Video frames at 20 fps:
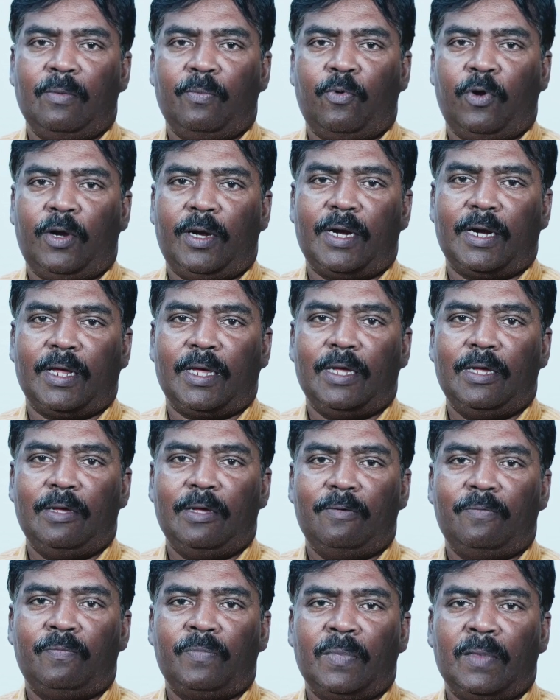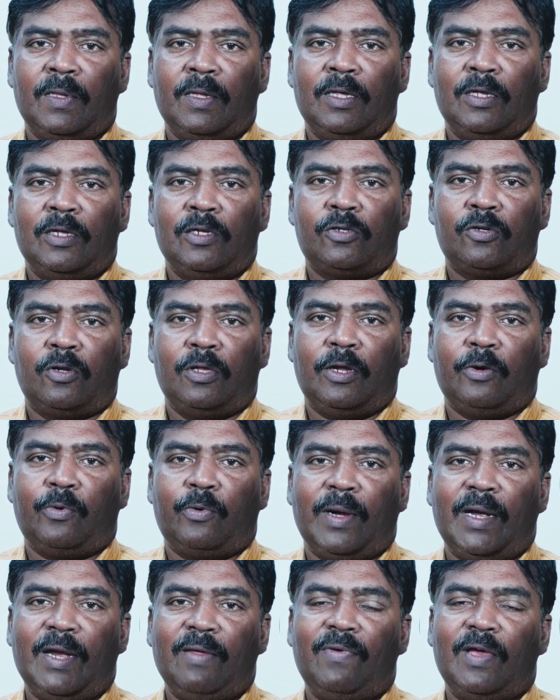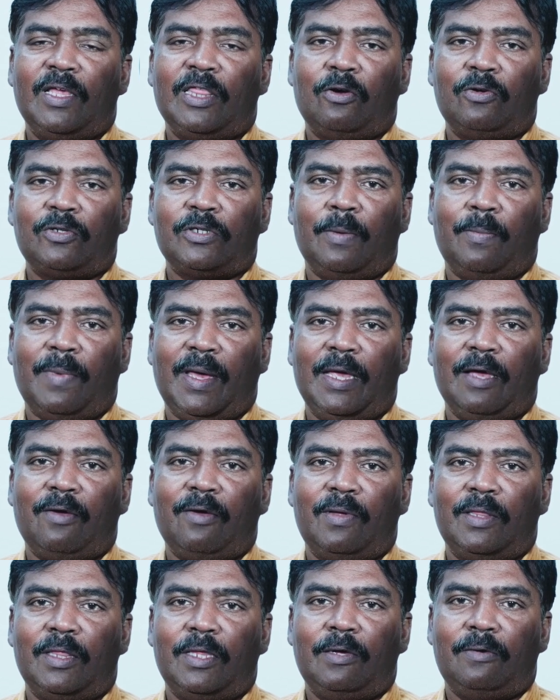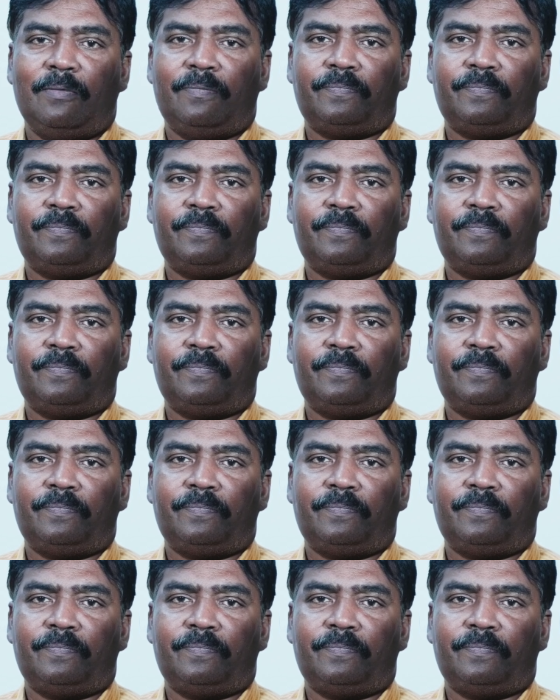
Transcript: போயிட்டுருக்கு ஸோ இந்த டுவெண்ட்டி ஃபைவ் தௌசண்ட் மைக் வந்து